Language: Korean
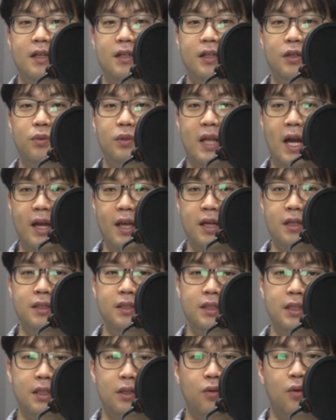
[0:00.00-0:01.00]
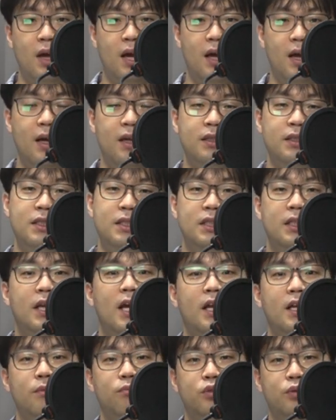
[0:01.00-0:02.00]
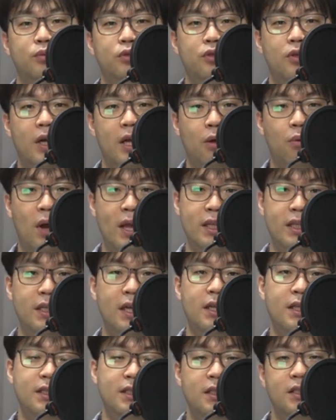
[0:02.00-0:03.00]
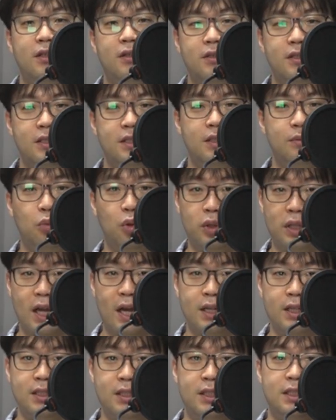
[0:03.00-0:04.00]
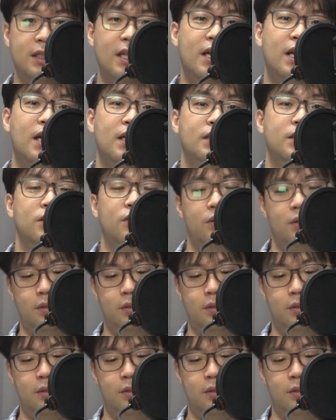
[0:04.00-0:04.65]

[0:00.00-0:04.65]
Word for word: 그리고 나의 의식과 의식이 아닌 부분과의 관계를 신경 쓰지 못하는 시대라는